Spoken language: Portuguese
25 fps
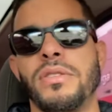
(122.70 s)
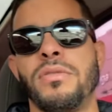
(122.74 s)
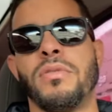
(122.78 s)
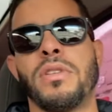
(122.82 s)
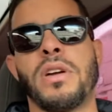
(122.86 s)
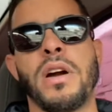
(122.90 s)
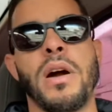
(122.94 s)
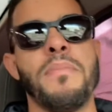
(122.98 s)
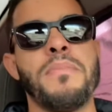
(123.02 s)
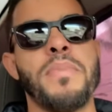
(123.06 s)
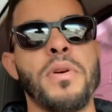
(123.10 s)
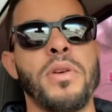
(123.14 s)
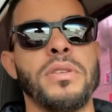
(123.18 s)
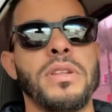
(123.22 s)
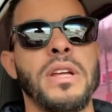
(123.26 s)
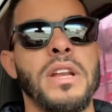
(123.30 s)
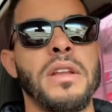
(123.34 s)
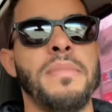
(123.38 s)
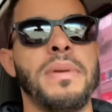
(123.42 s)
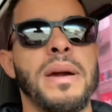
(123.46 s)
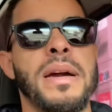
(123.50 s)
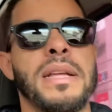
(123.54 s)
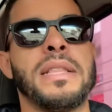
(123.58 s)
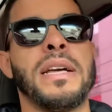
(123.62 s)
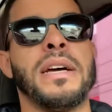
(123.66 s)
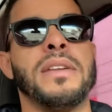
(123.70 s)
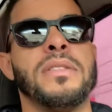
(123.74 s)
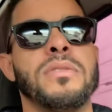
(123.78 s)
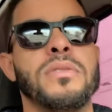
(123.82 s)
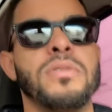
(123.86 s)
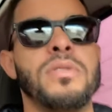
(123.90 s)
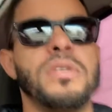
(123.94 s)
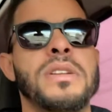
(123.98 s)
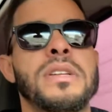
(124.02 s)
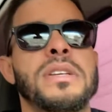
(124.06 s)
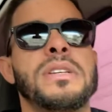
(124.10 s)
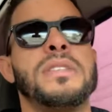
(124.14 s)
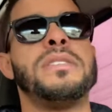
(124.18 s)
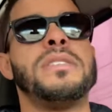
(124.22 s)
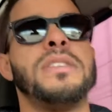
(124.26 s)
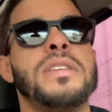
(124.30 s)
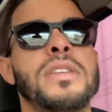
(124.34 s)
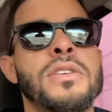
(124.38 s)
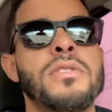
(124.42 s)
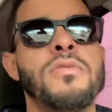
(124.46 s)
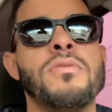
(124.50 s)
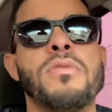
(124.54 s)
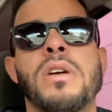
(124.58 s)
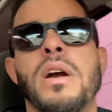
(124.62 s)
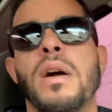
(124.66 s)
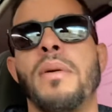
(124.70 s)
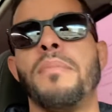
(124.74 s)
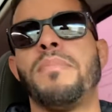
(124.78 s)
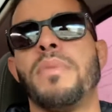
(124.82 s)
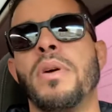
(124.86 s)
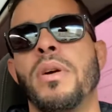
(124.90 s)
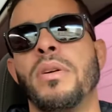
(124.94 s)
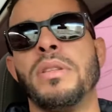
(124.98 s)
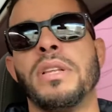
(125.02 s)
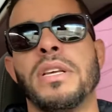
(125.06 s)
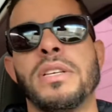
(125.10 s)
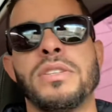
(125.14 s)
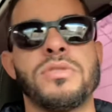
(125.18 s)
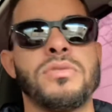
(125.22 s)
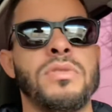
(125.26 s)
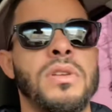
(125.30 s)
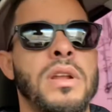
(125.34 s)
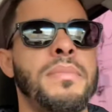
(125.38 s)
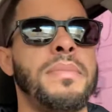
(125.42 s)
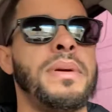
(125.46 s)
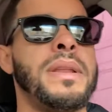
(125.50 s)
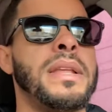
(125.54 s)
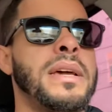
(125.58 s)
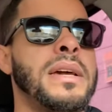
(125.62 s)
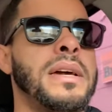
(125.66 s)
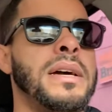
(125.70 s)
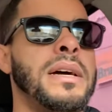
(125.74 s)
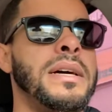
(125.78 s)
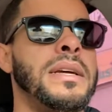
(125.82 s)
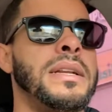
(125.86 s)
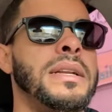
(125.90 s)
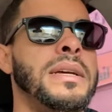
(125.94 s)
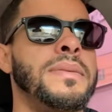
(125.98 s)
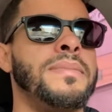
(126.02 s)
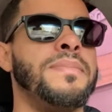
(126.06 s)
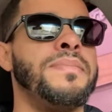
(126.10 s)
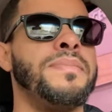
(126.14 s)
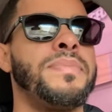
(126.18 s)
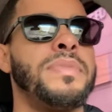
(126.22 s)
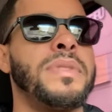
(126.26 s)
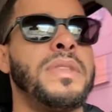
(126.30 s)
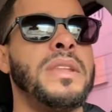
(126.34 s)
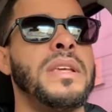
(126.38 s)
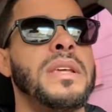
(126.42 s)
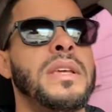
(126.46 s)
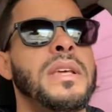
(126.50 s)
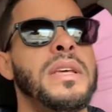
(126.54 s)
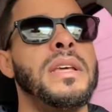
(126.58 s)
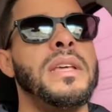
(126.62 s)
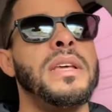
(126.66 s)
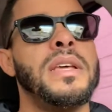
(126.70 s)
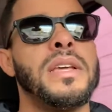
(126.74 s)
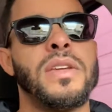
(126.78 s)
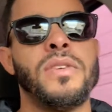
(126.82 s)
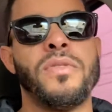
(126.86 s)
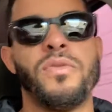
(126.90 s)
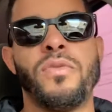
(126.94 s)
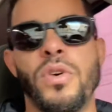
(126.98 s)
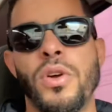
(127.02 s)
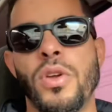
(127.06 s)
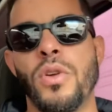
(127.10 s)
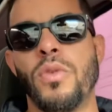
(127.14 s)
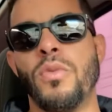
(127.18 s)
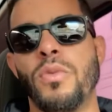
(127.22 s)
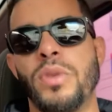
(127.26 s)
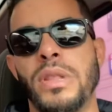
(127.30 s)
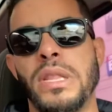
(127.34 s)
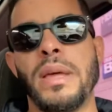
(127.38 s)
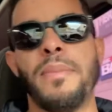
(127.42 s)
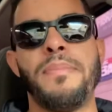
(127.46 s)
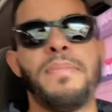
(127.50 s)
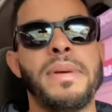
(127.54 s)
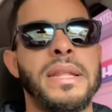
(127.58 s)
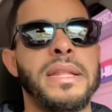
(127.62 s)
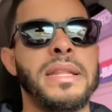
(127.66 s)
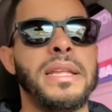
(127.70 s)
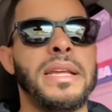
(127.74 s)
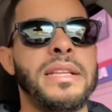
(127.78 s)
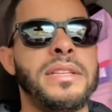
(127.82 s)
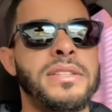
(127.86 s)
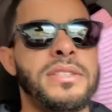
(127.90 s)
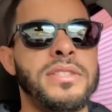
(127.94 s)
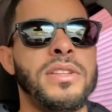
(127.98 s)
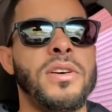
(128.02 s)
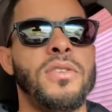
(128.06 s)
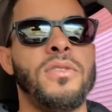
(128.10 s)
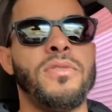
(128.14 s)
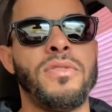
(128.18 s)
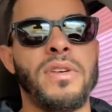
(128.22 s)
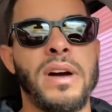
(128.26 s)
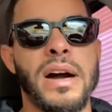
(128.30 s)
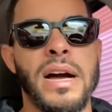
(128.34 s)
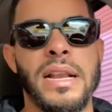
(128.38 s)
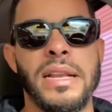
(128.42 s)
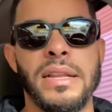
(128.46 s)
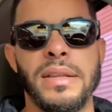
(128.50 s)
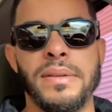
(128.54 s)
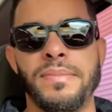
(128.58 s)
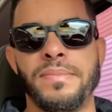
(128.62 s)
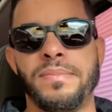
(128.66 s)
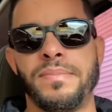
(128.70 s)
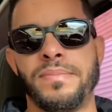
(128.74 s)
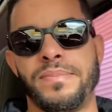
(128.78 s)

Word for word: o campeão da Libertadores e o campeão da Sul-Americana, que foi o Independente Del Valle.